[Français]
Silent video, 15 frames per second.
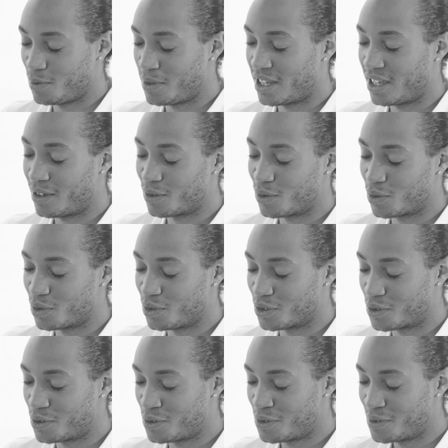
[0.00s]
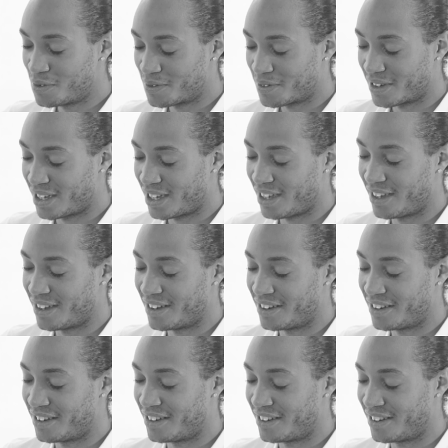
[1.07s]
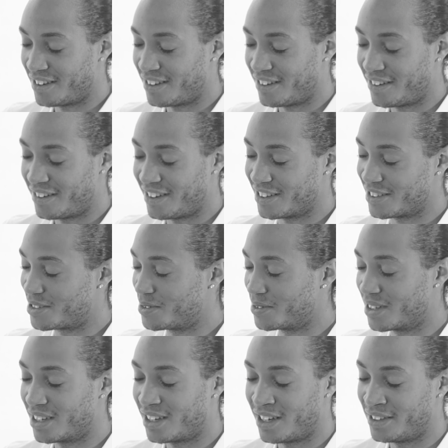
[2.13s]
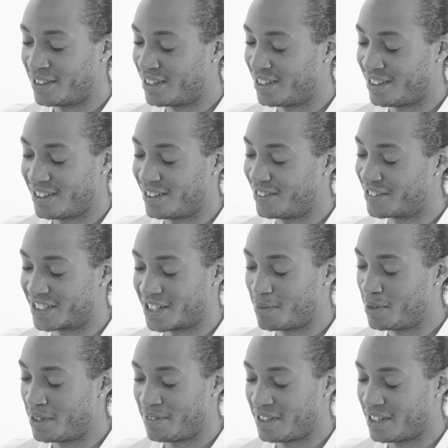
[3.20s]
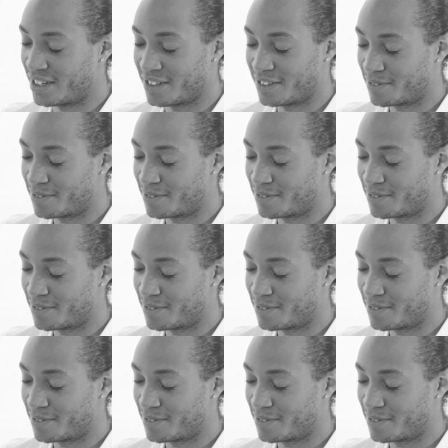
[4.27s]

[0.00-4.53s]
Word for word: une médaille autour du cou et, euh, un sourire à, en jamais finir.